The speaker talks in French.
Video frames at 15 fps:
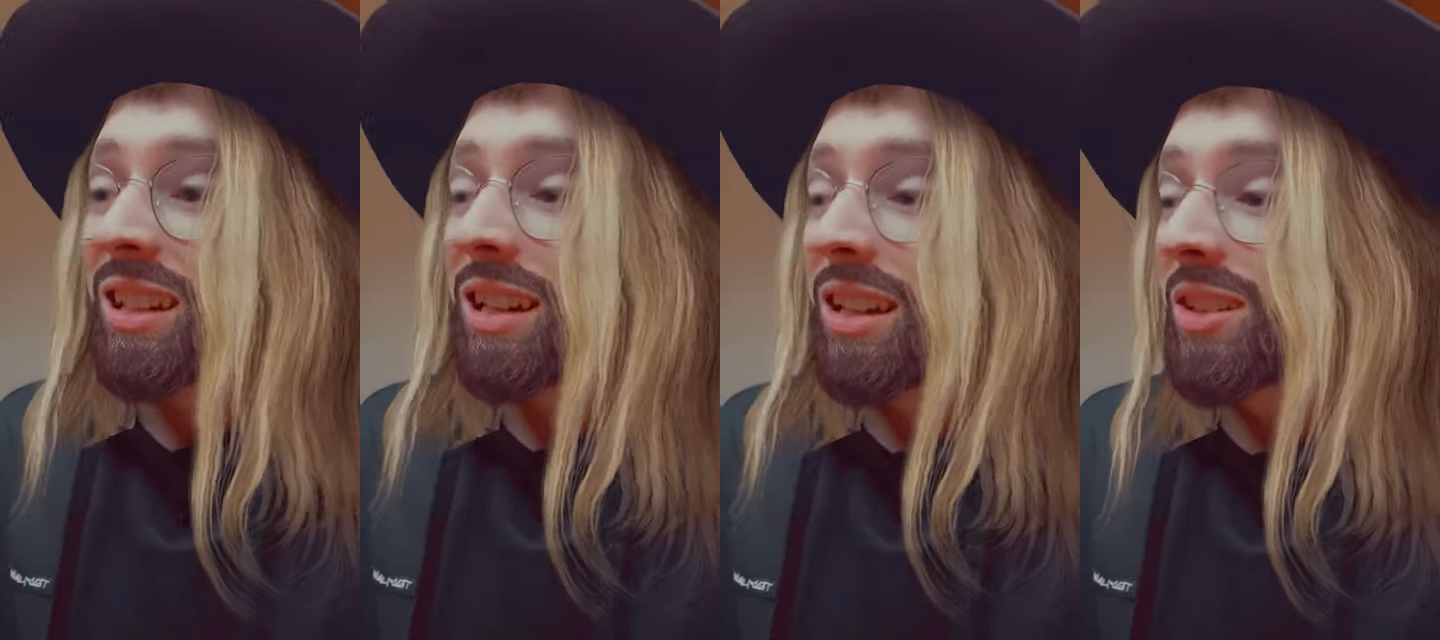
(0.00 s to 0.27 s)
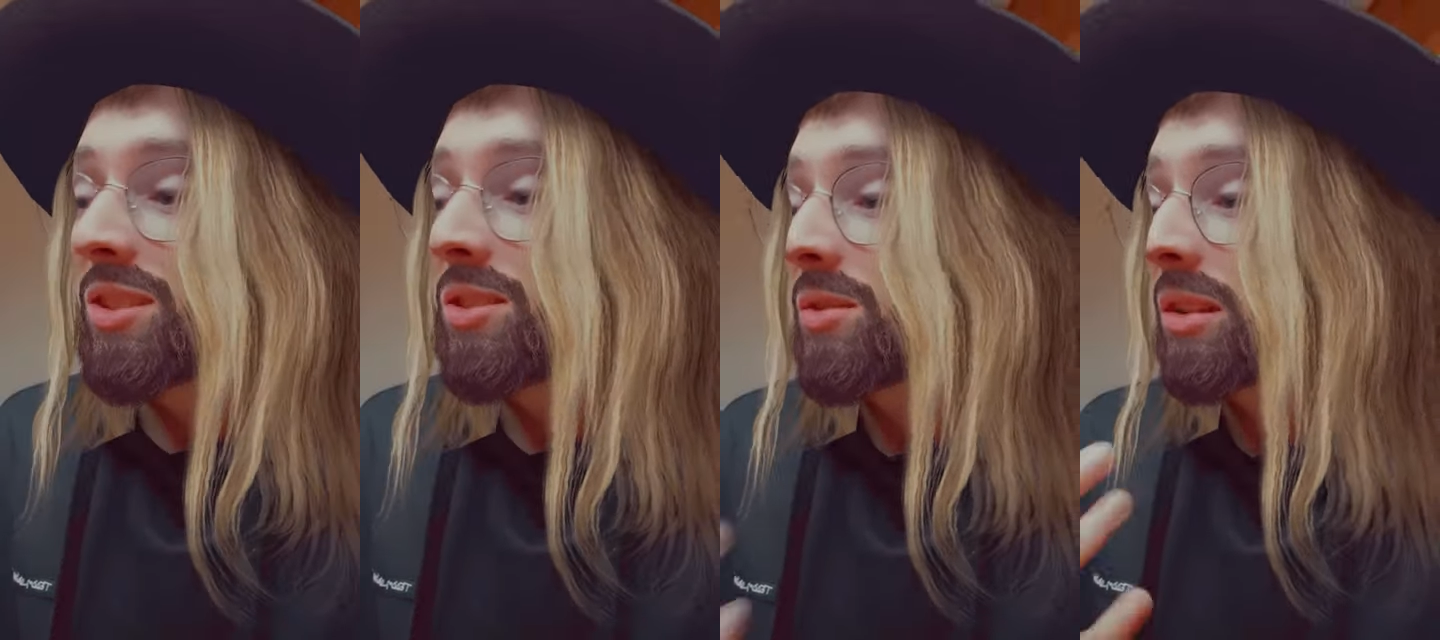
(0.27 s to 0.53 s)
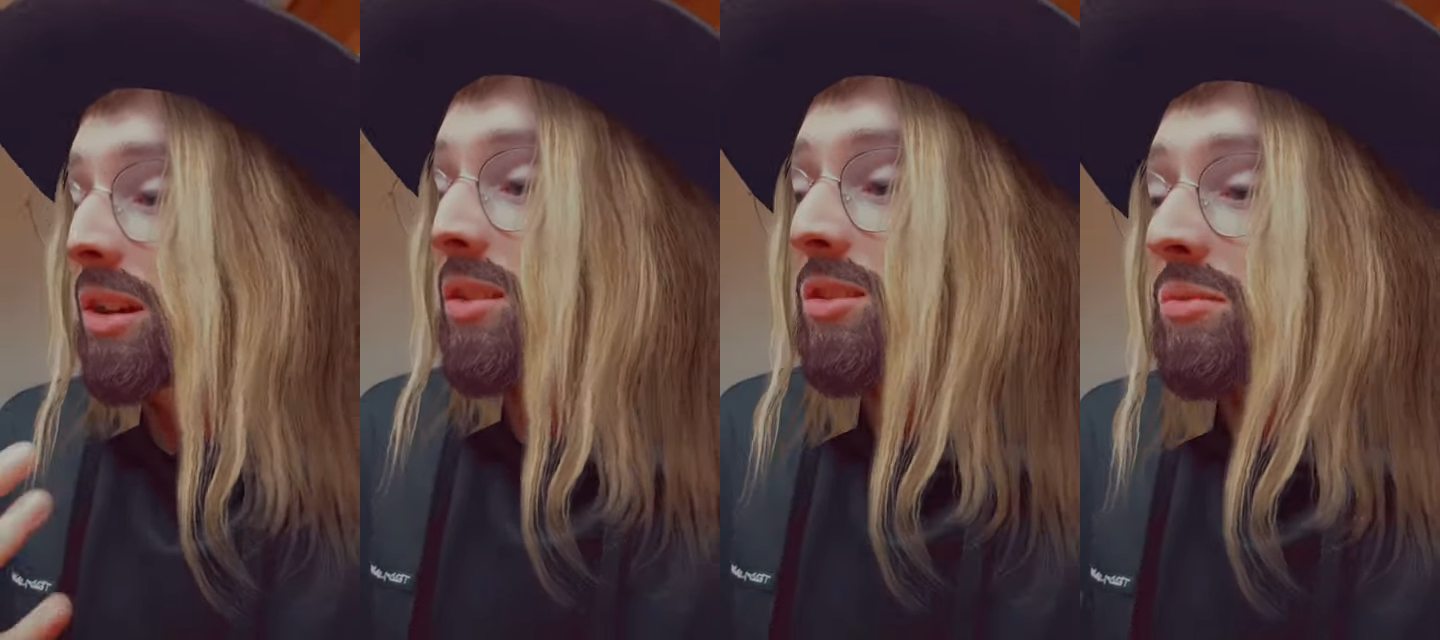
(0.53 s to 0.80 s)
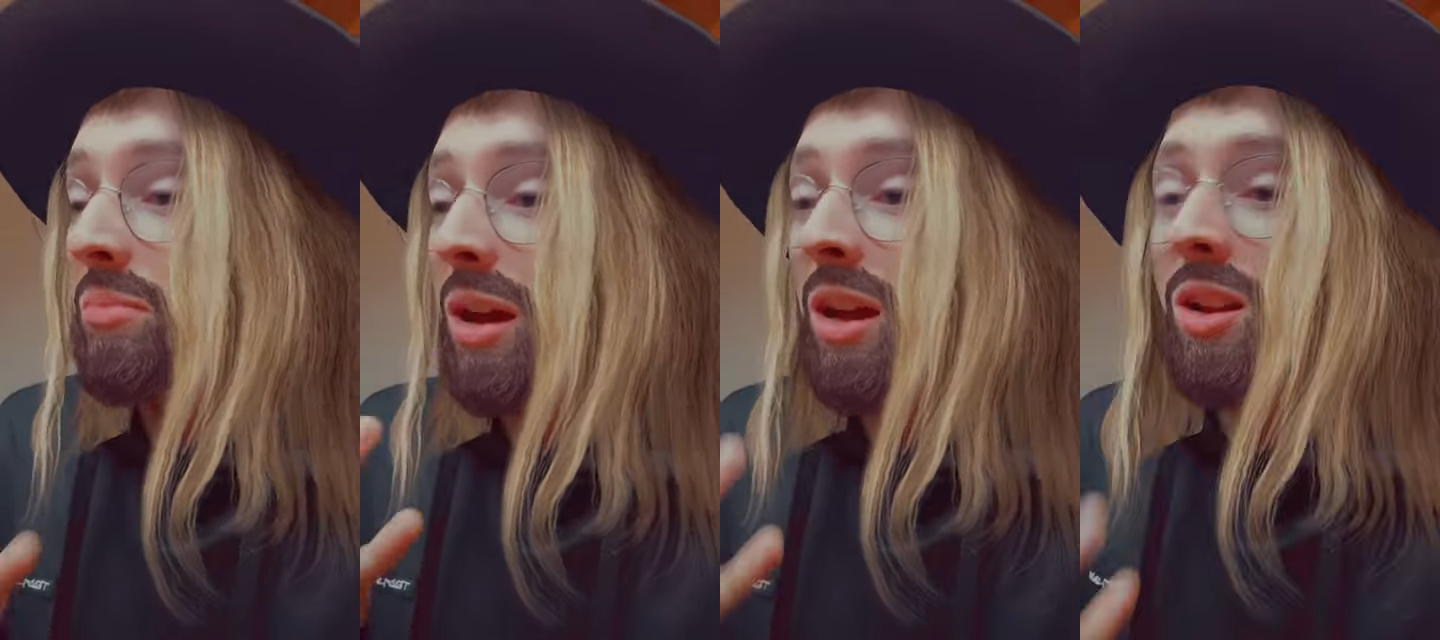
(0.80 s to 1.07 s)
Et le sourire, le
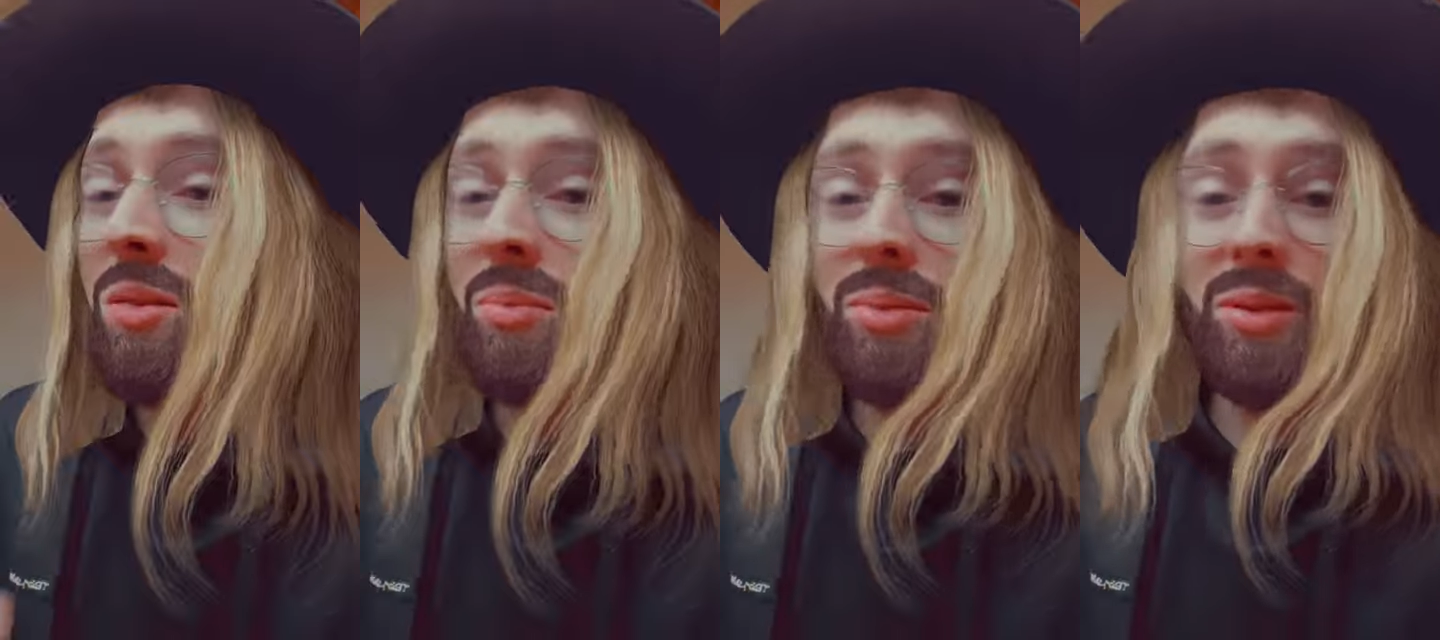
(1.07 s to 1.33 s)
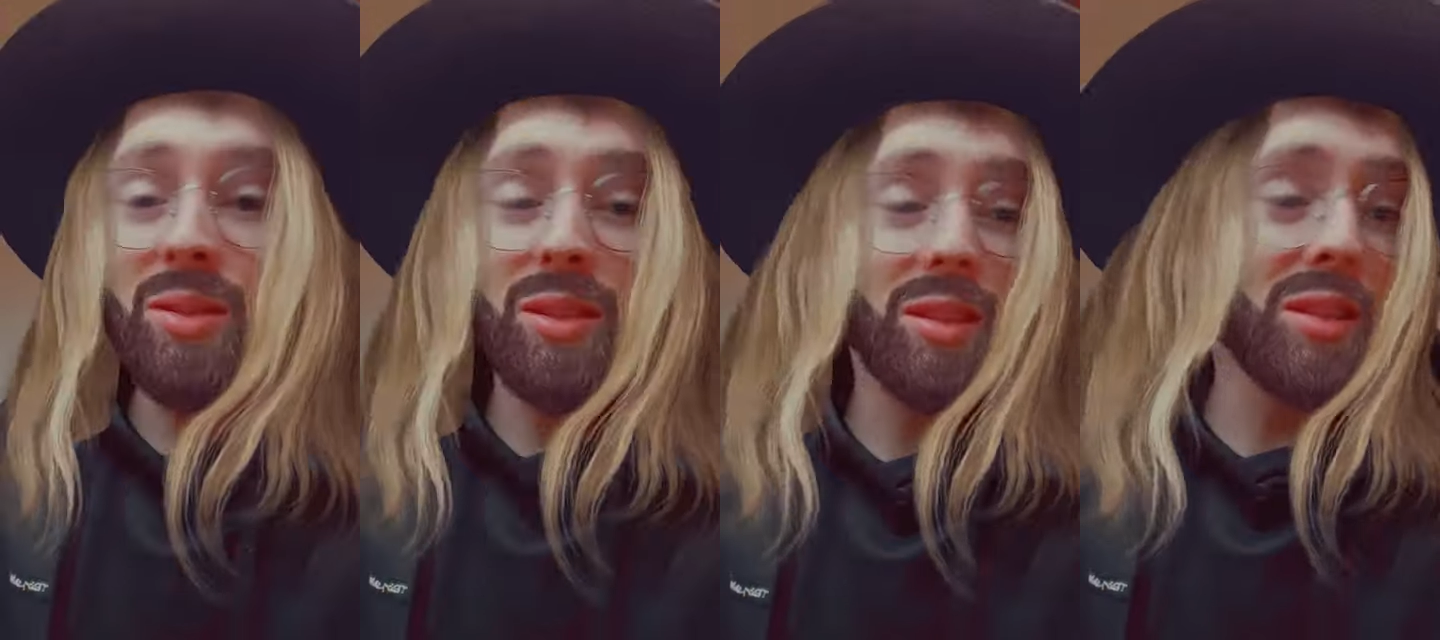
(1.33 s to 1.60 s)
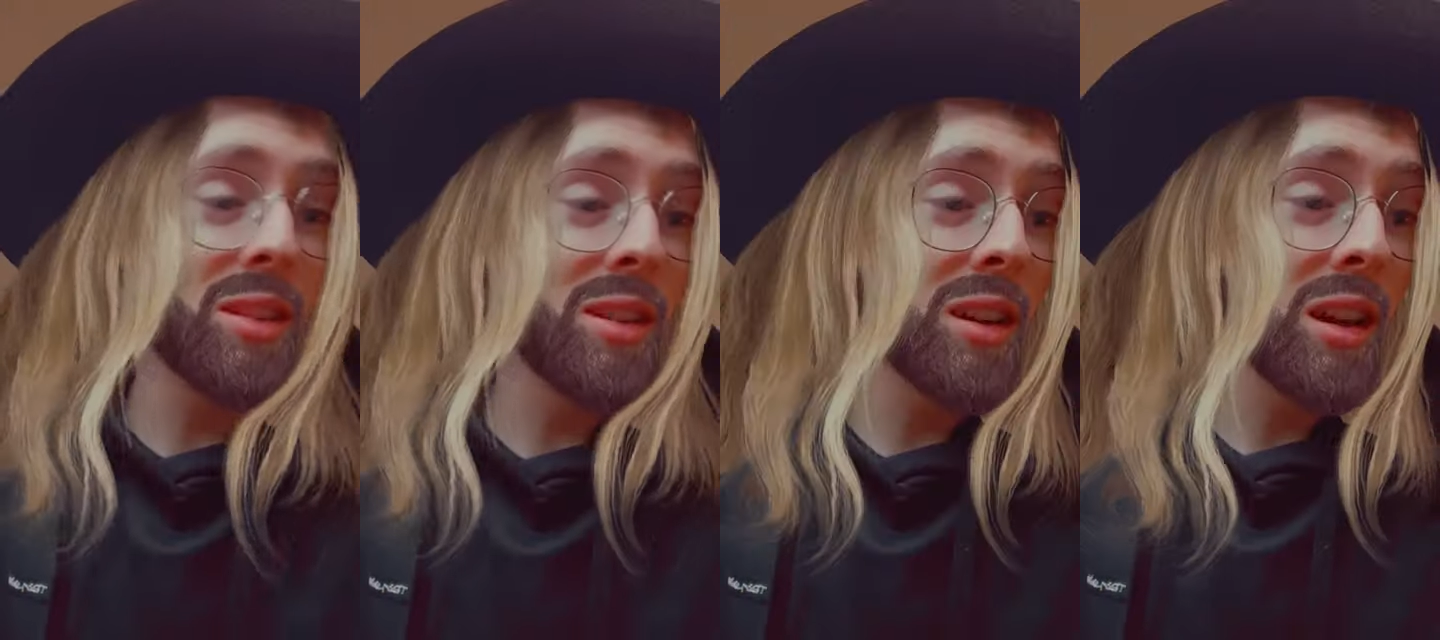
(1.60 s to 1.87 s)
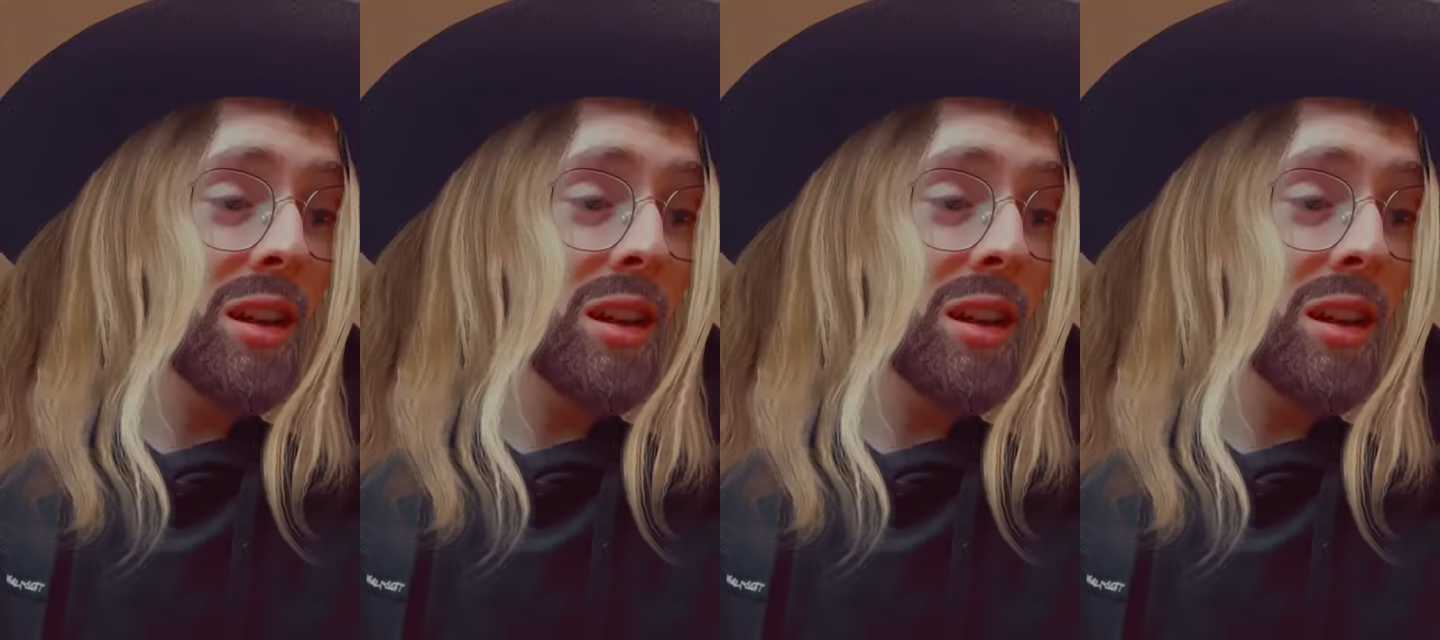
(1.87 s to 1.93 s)
smile un peu, non